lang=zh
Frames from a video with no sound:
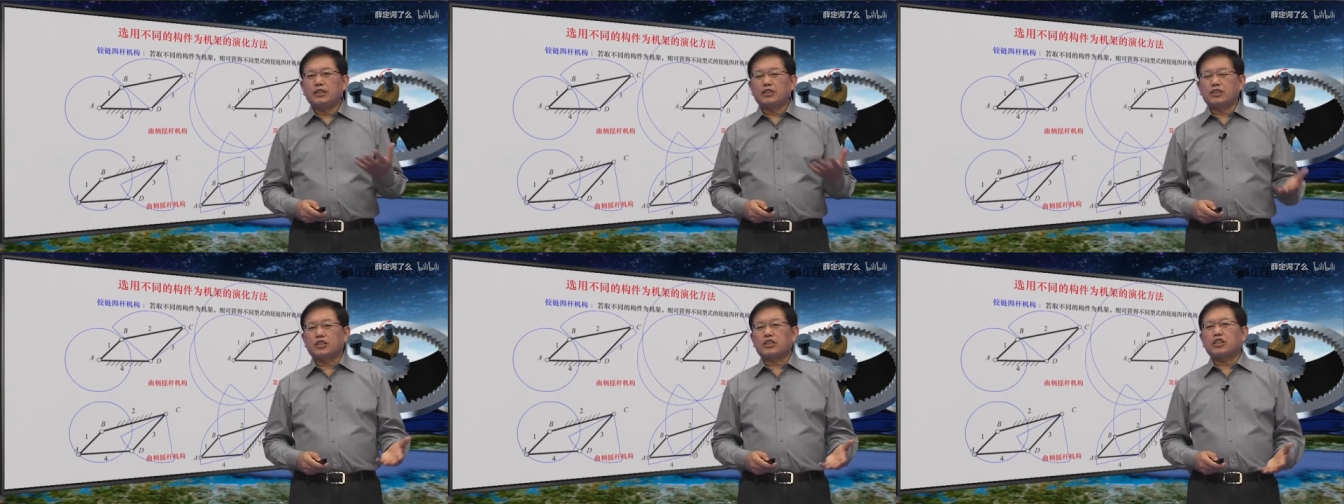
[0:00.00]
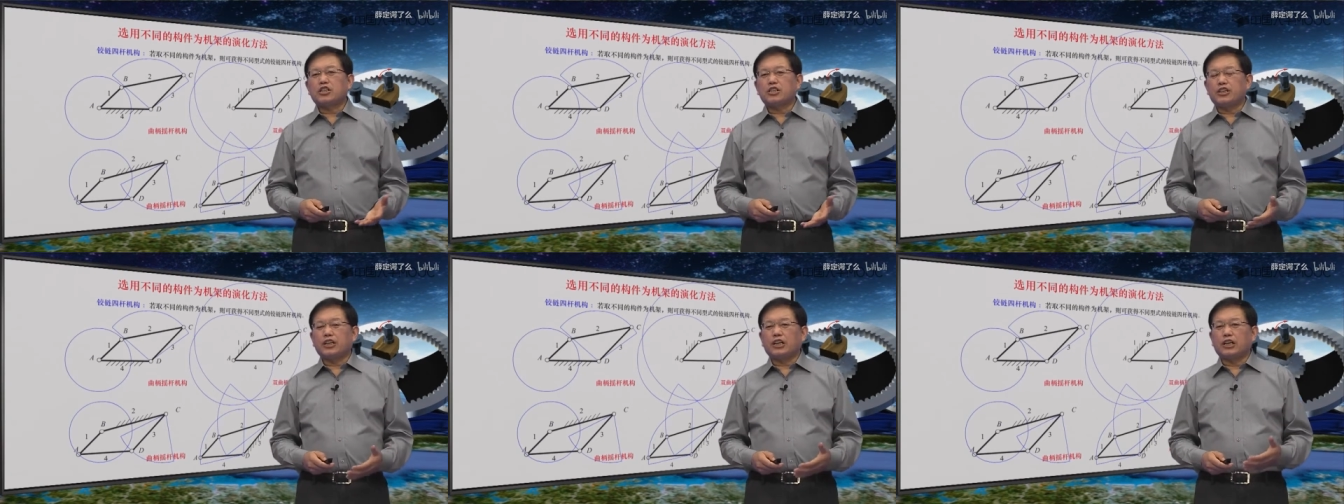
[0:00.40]

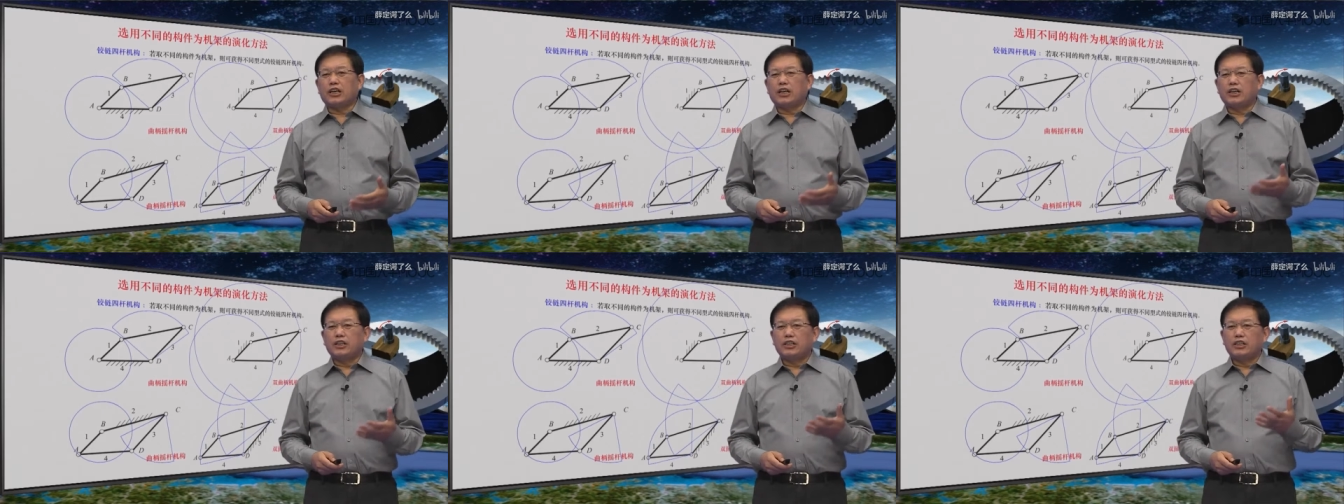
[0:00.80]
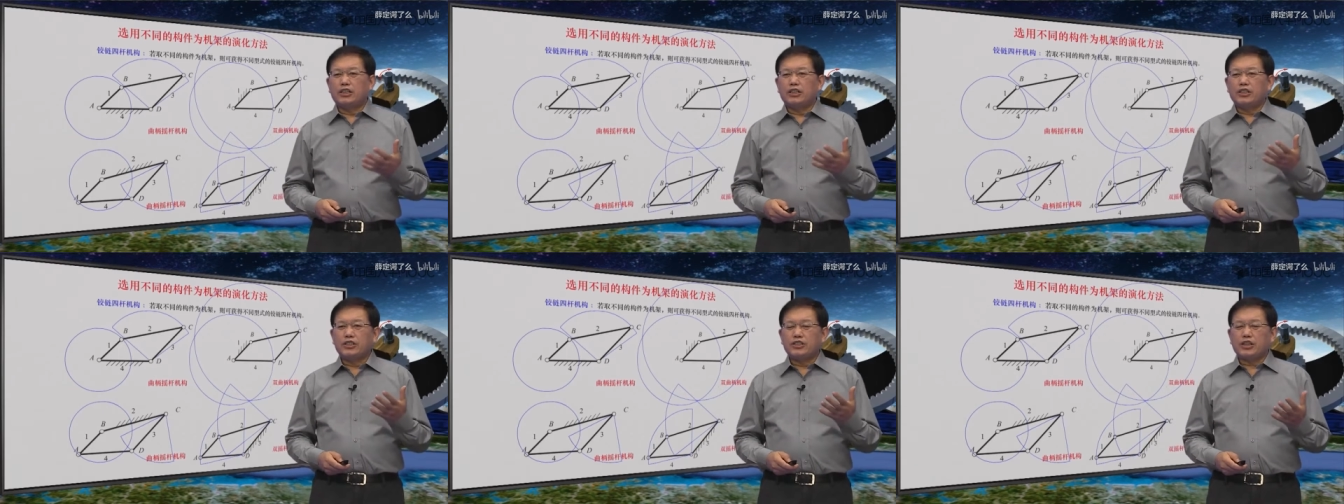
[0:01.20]
是一个
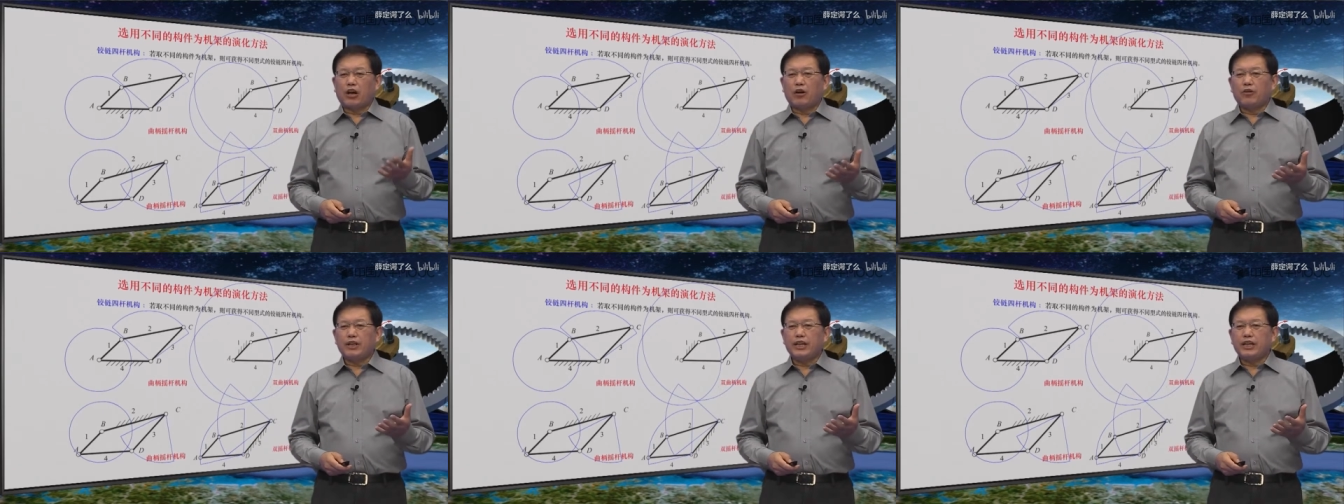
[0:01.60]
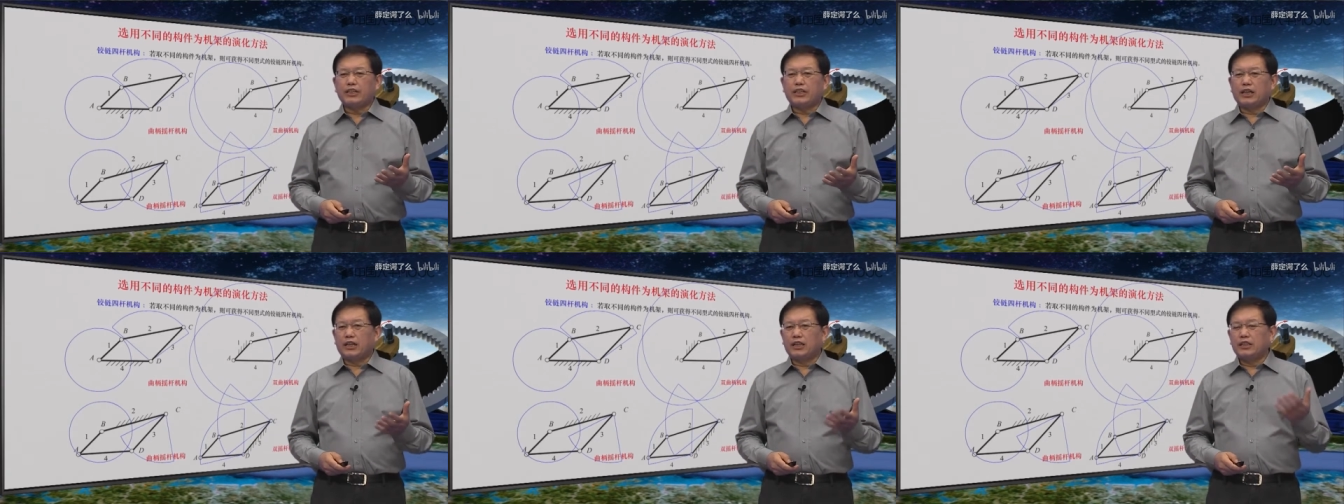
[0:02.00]
铰链
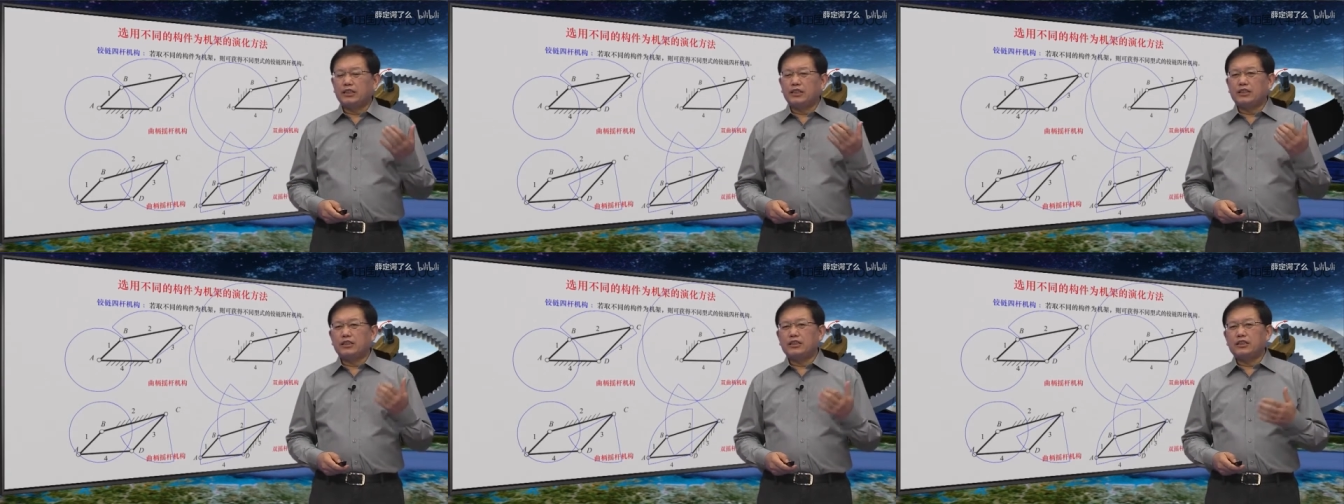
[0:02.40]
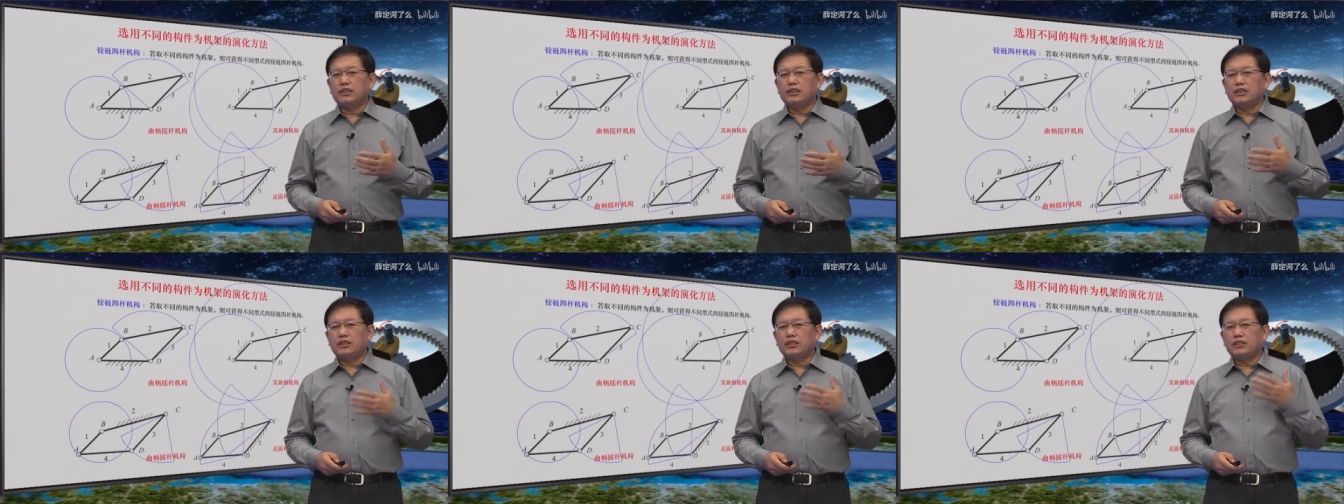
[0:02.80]
的
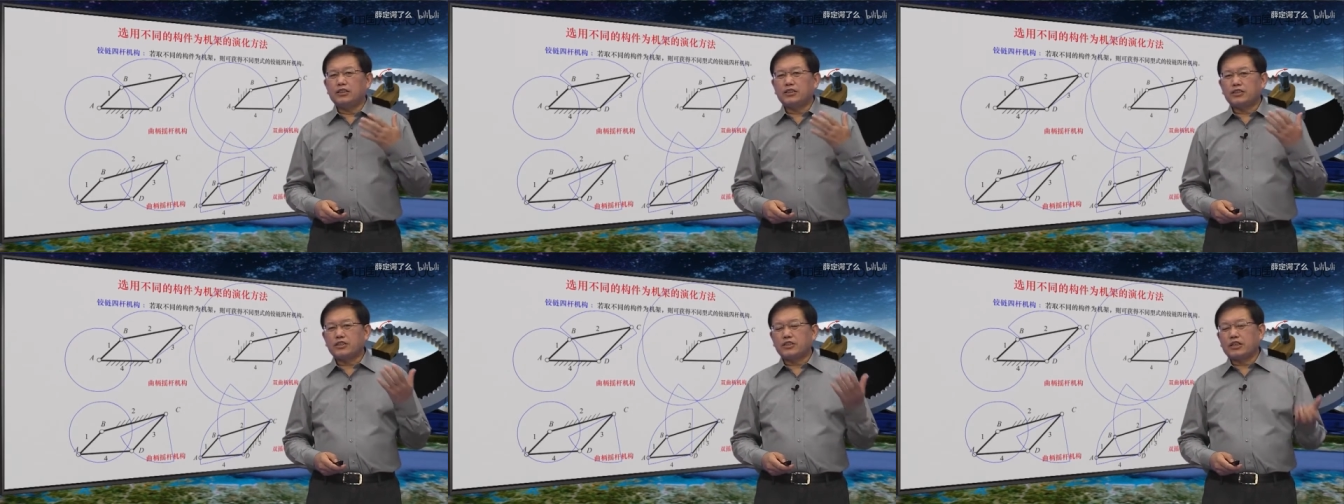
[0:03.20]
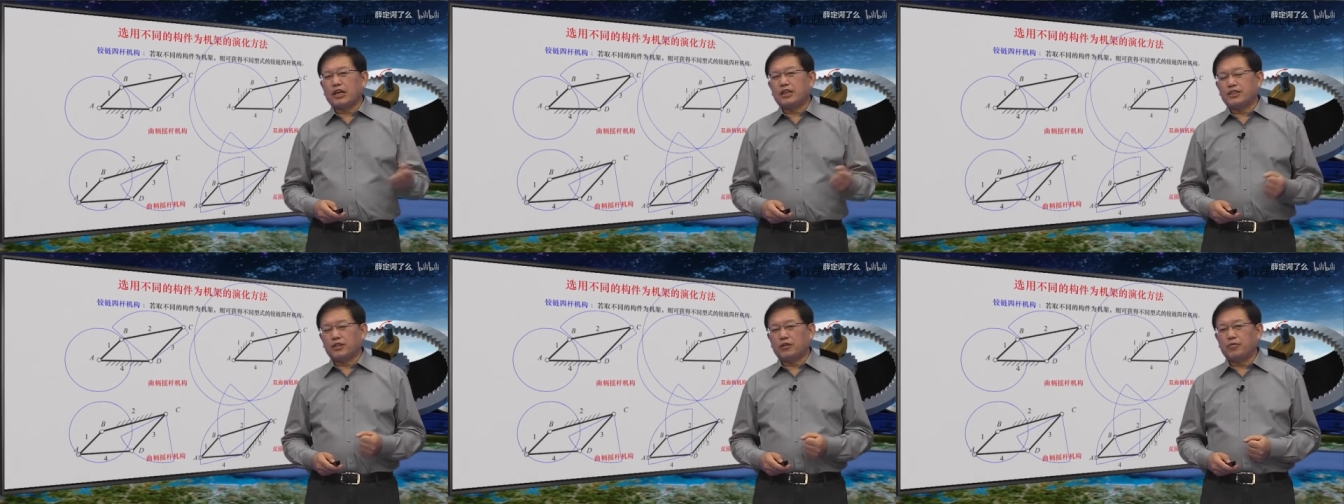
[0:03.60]
四
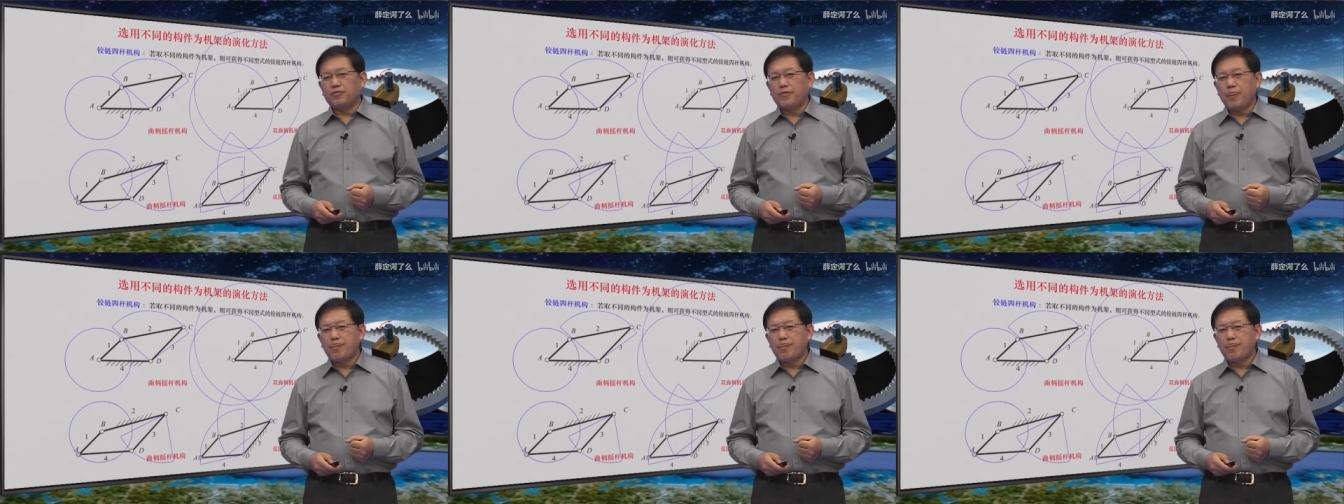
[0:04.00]
杆机构。